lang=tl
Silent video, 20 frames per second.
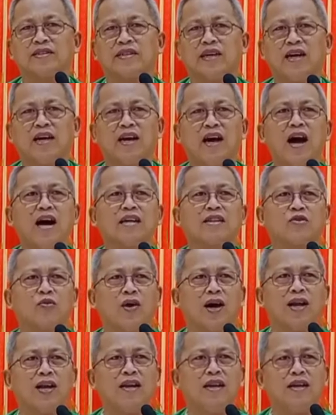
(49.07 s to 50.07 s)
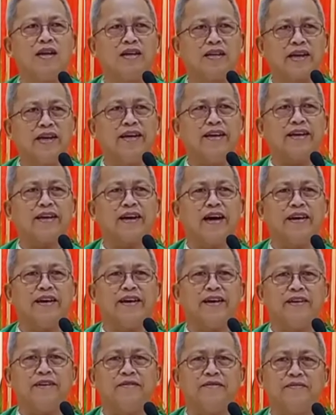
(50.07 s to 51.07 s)
sa aktual
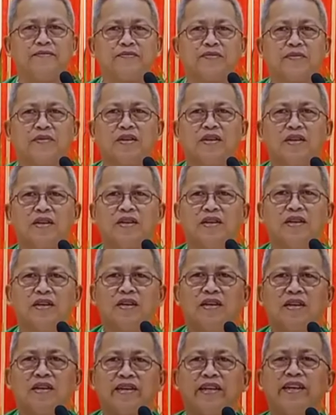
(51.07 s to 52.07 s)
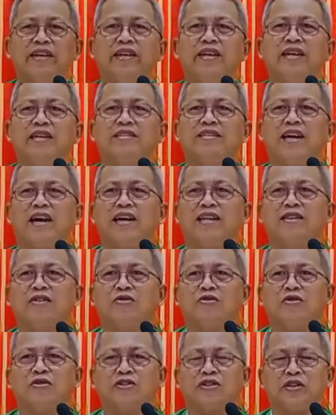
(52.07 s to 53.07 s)
ginikanan dinhi sa
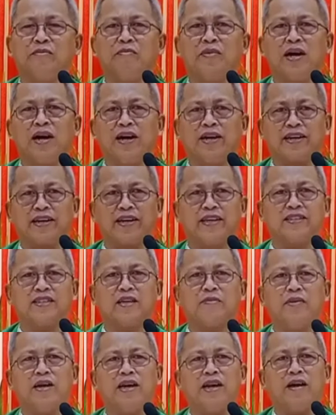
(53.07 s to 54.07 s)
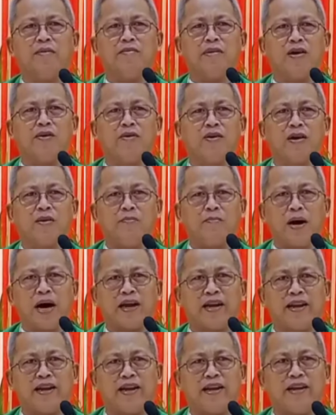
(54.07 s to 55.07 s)
atong simbahan kinsa may labaw ang
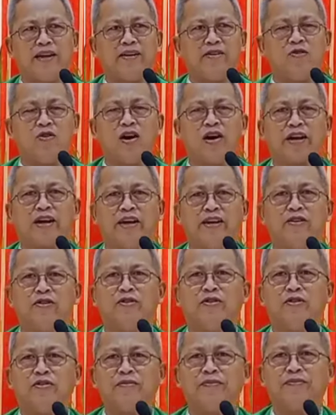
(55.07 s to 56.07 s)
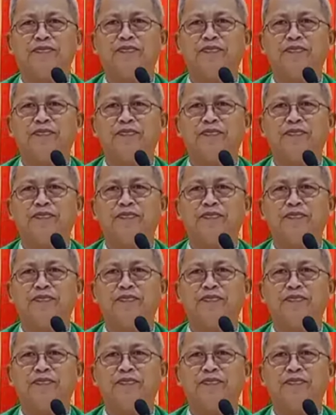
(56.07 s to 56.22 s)
pare o ang Ginoo